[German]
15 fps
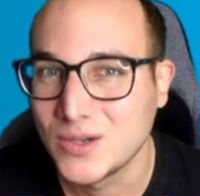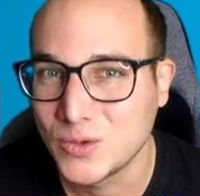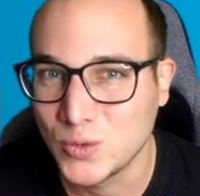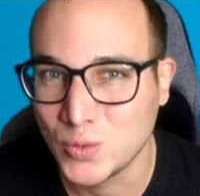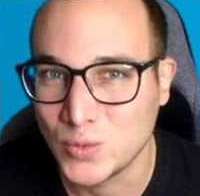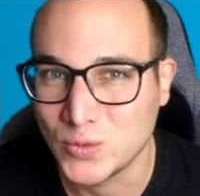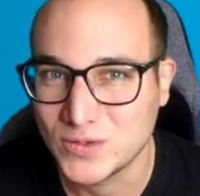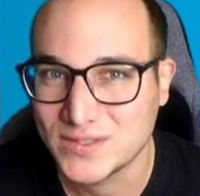
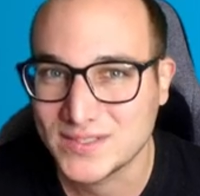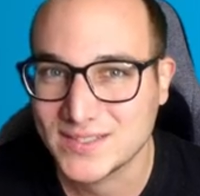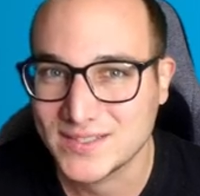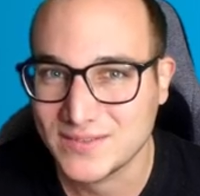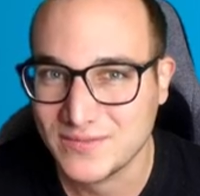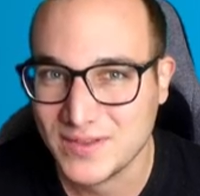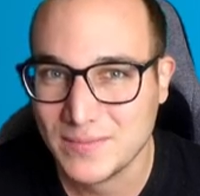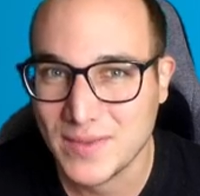Gut,
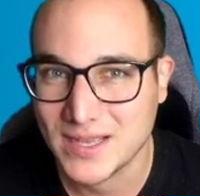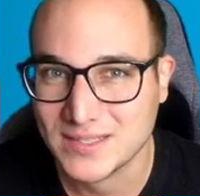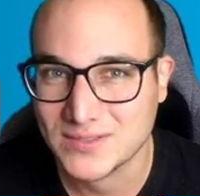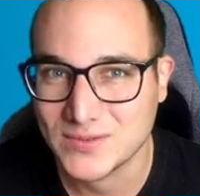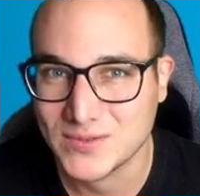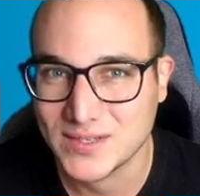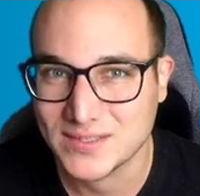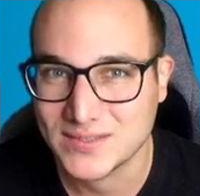wie machst
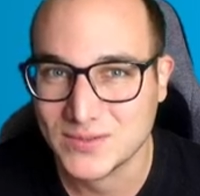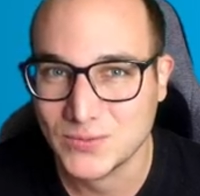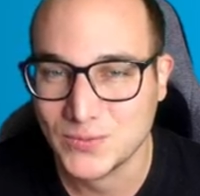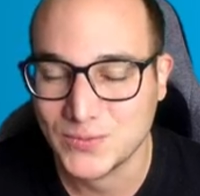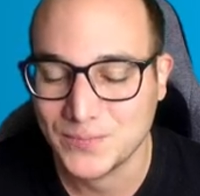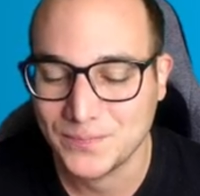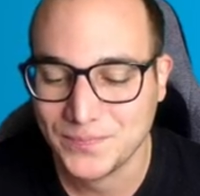du das nun?